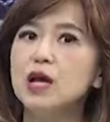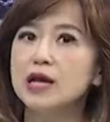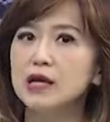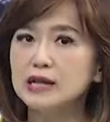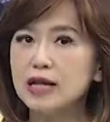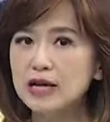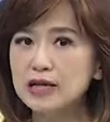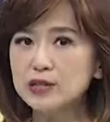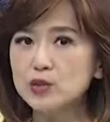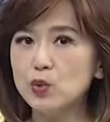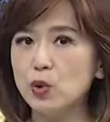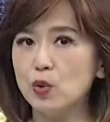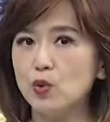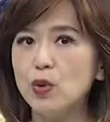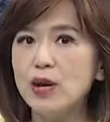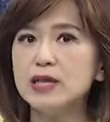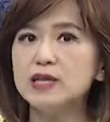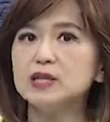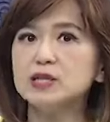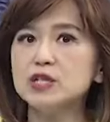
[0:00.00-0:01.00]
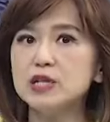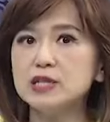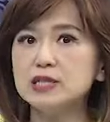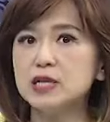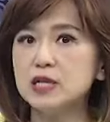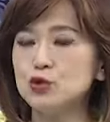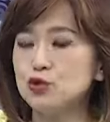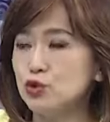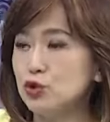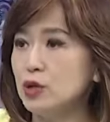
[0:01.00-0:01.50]
他所谓的这些
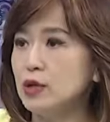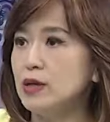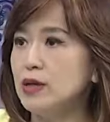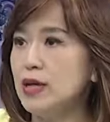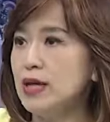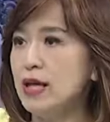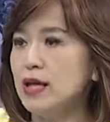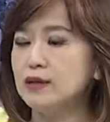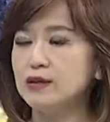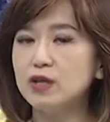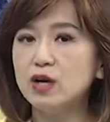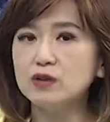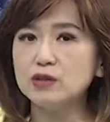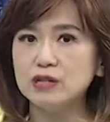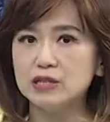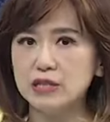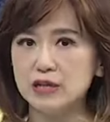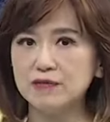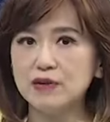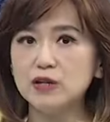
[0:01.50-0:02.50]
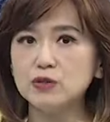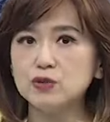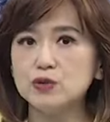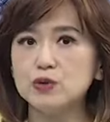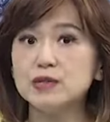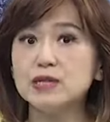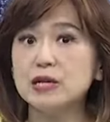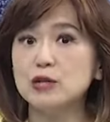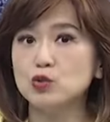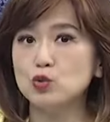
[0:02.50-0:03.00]
训练，到底解放军
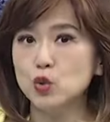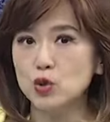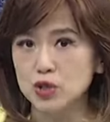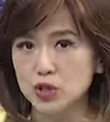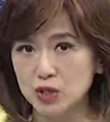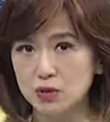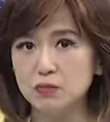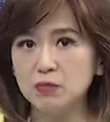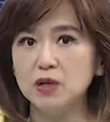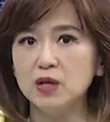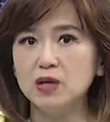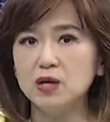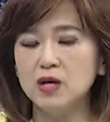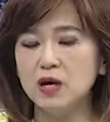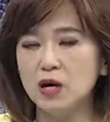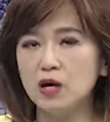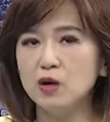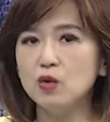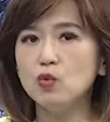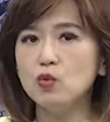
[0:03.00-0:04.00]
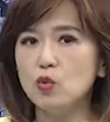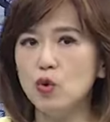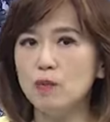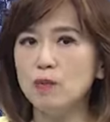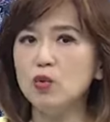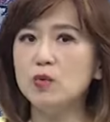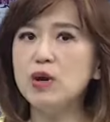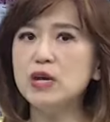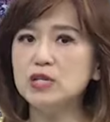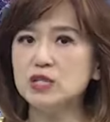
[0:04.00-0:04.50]
在做什么？而我们
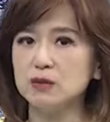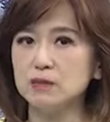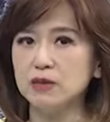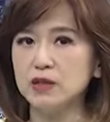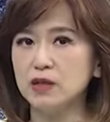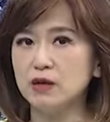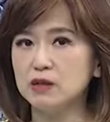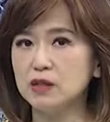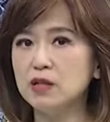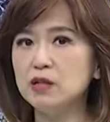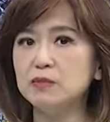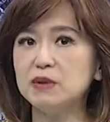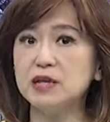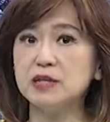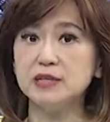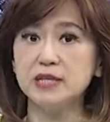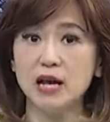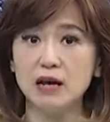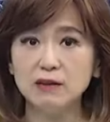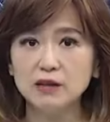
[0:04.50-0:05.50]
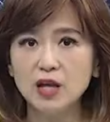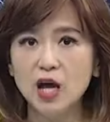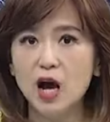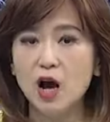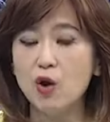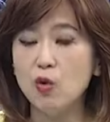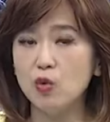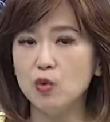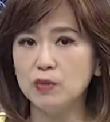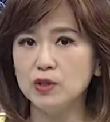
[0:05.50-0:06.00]
为什么要特别强调
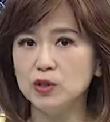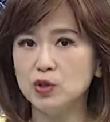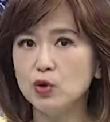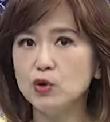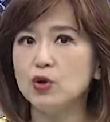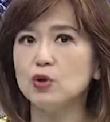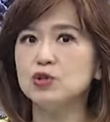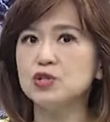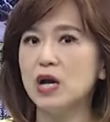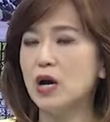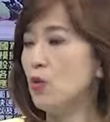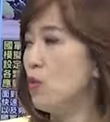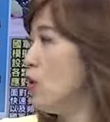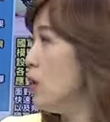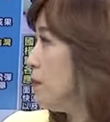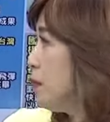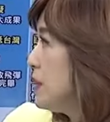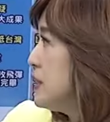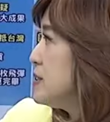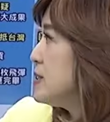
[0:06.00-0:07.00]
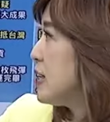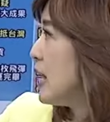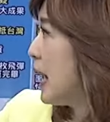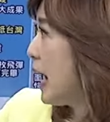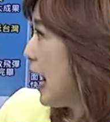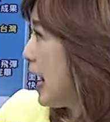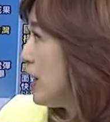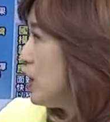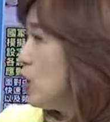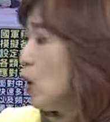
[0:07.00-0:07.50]
我们都有掌握，并且还
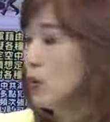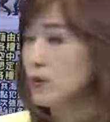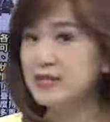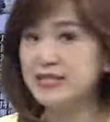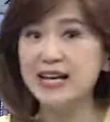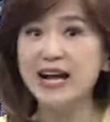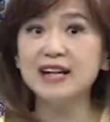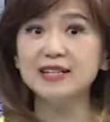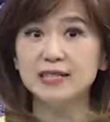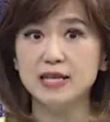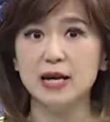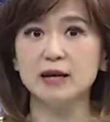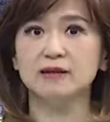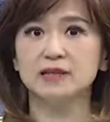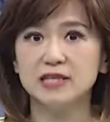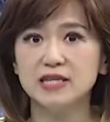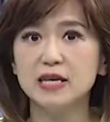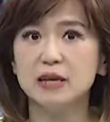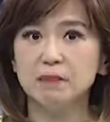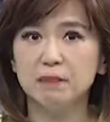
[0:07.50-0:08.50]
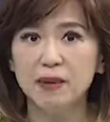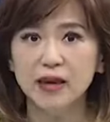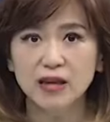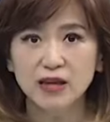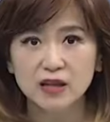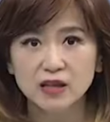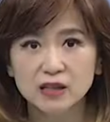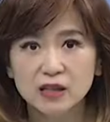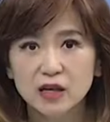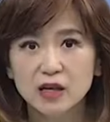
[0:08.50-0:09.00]
有加强戒备了
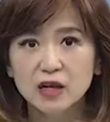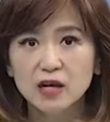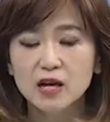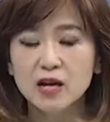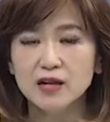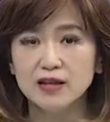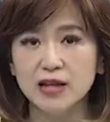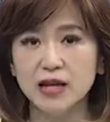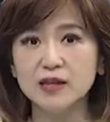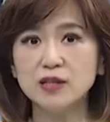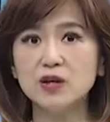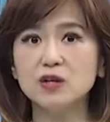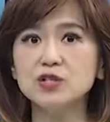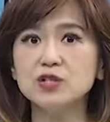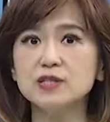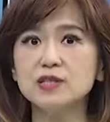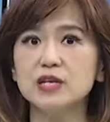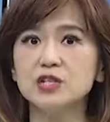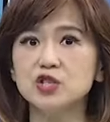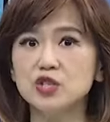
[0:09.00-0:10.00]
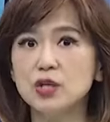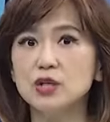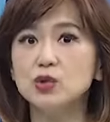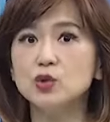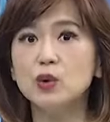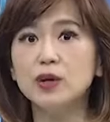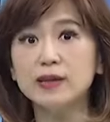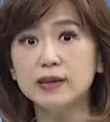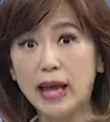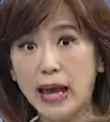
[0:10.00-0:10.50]
呢？难道是在针对
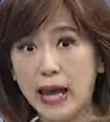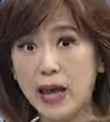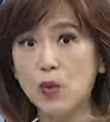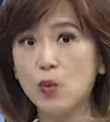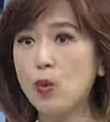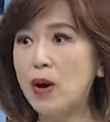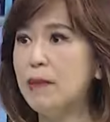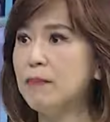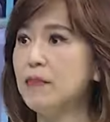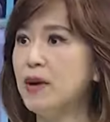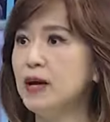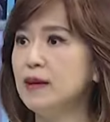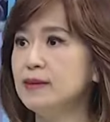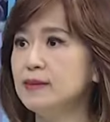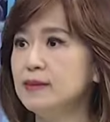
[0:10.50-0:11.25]
台湾吗？